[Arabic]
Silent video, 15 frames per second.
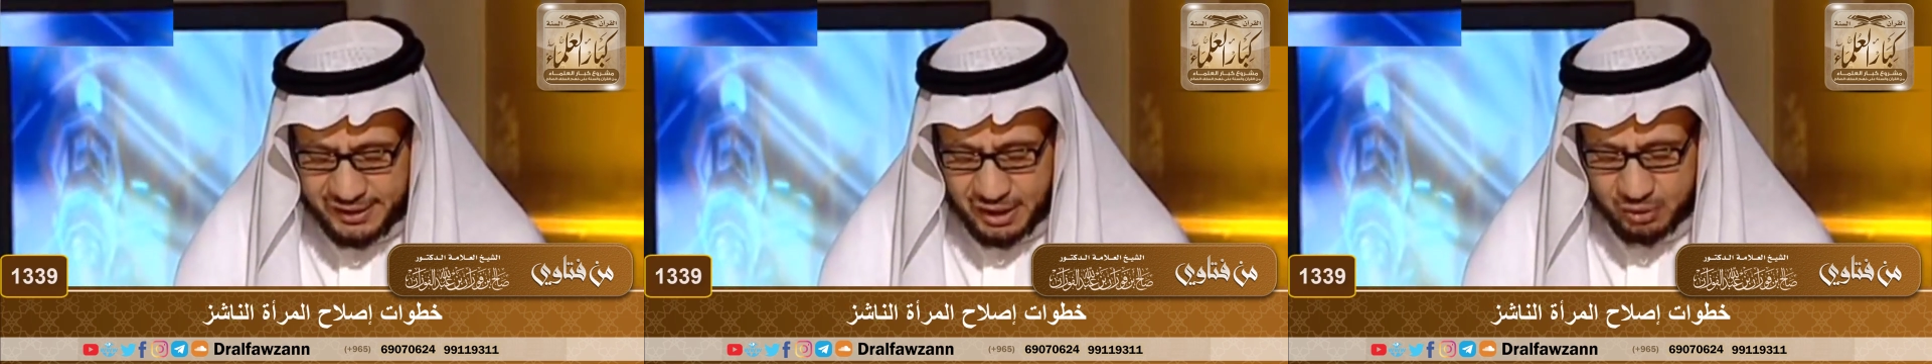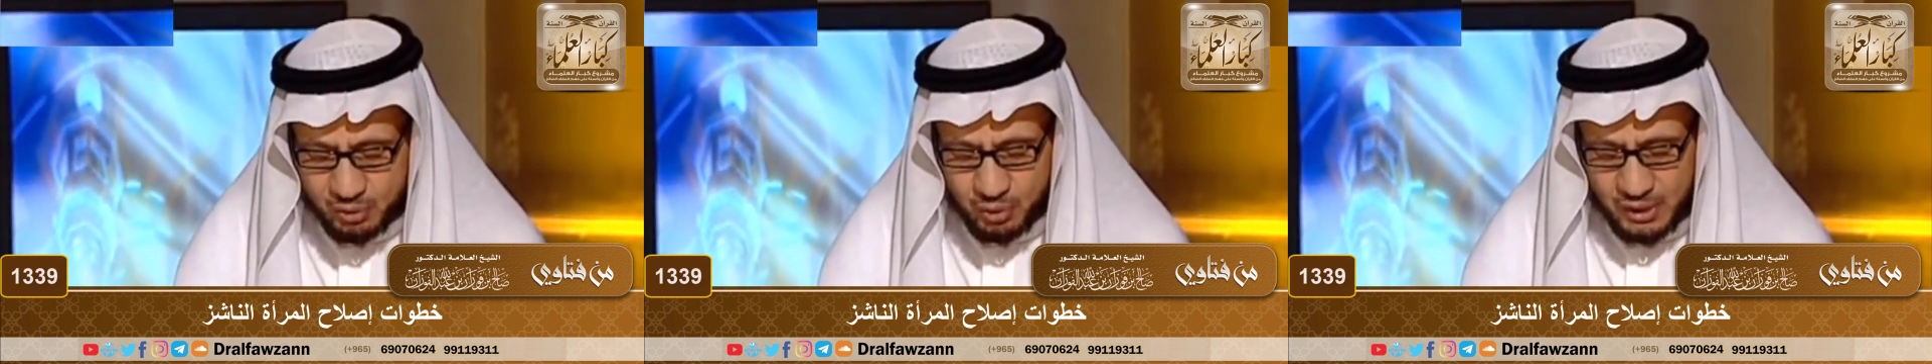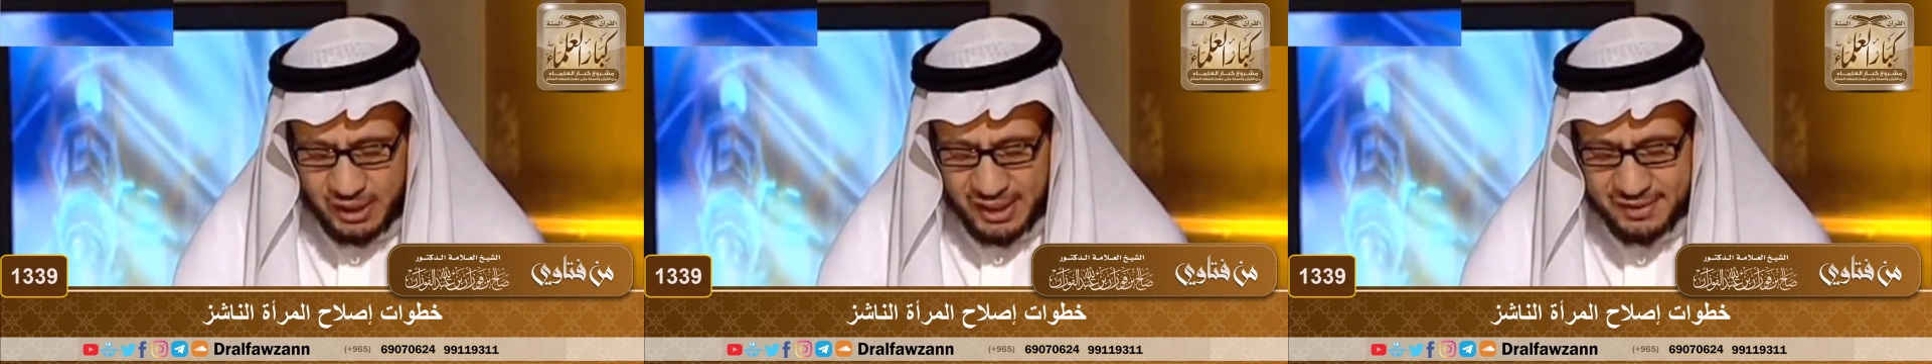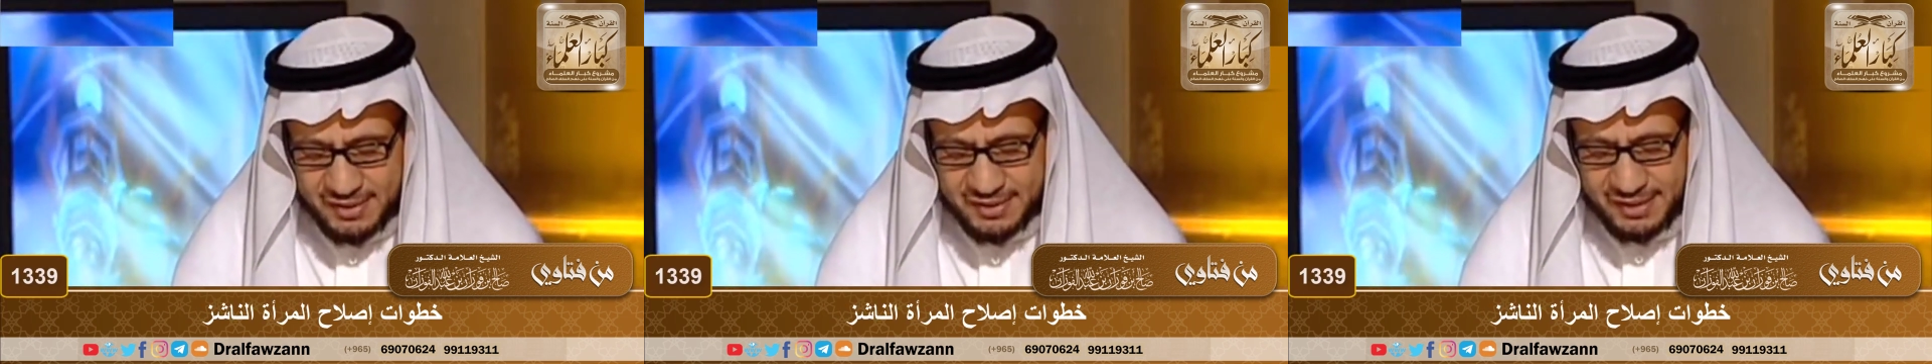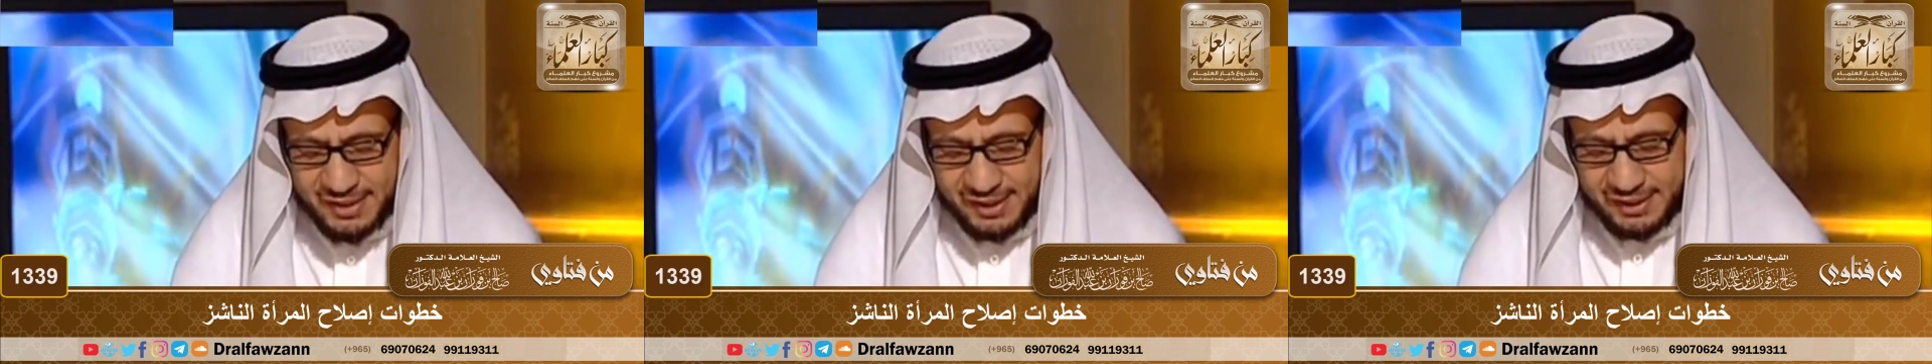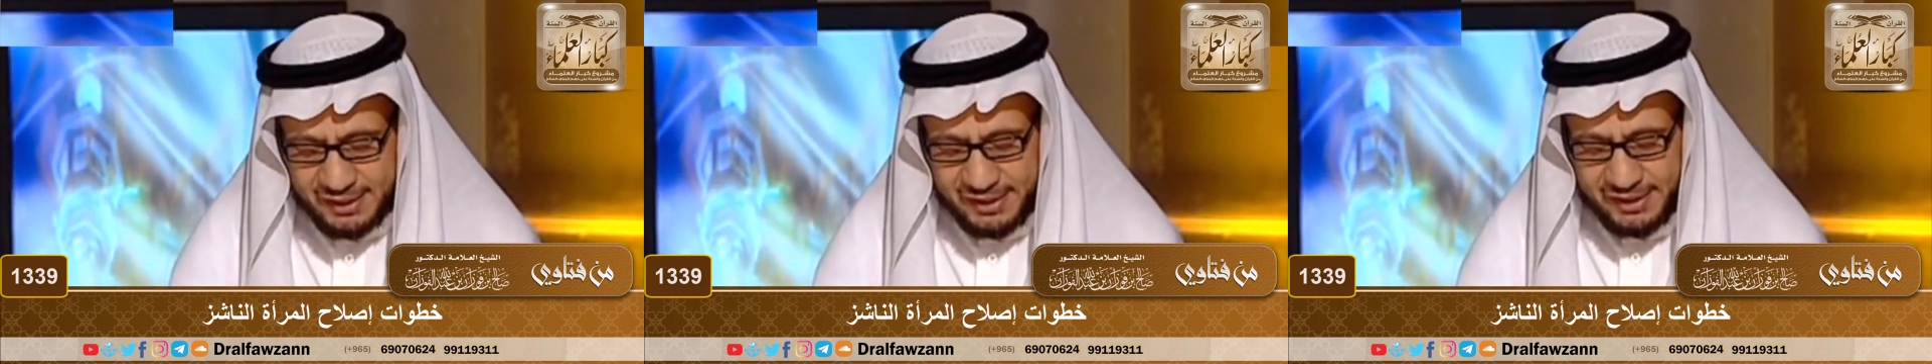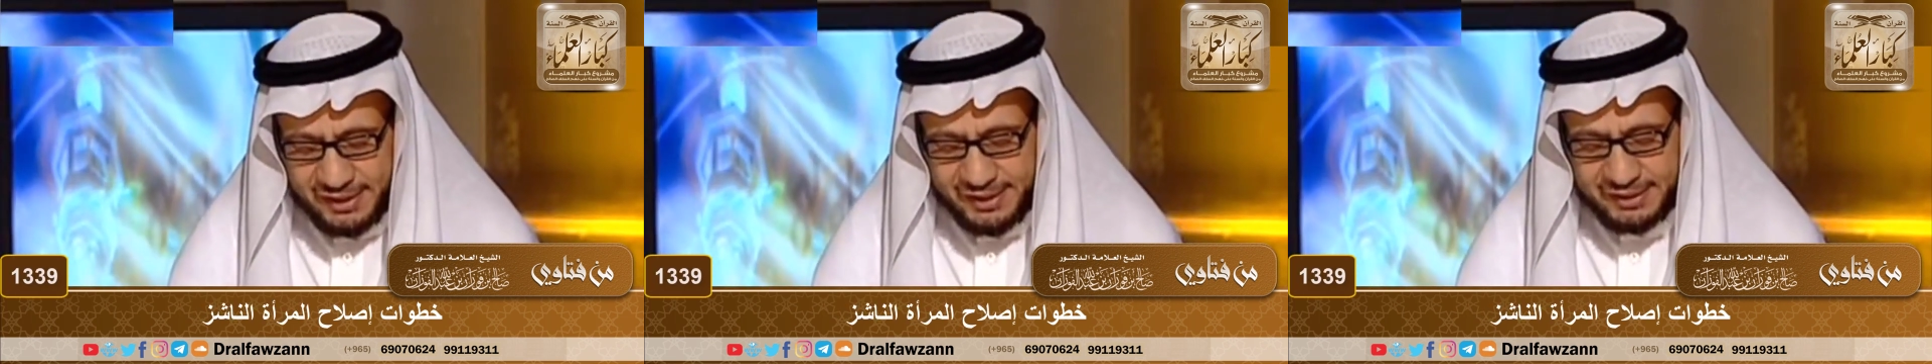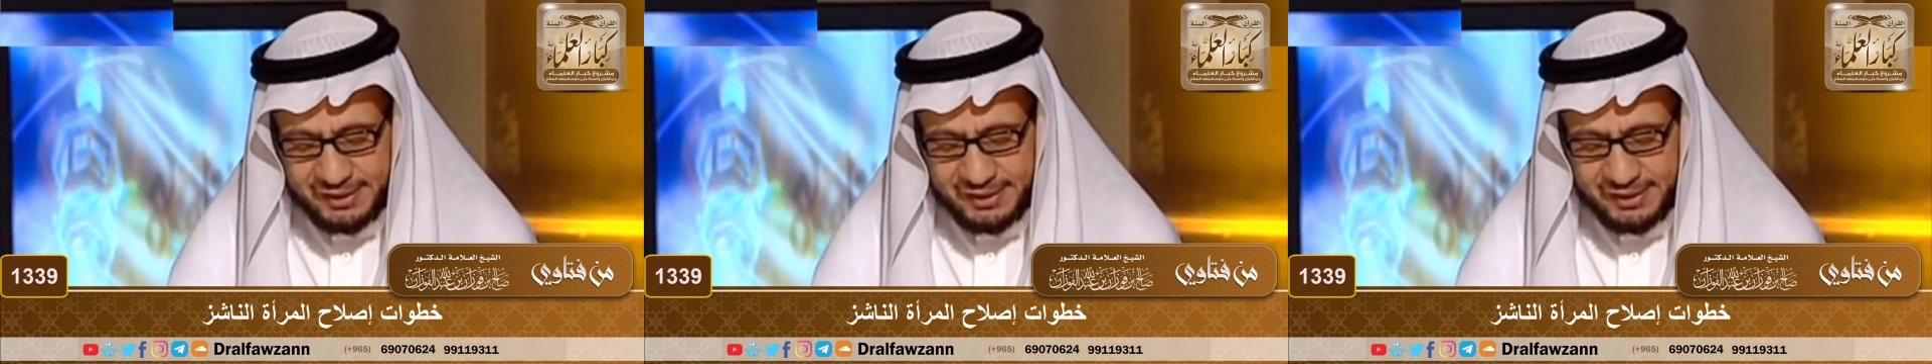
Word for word: يقول هذا السائل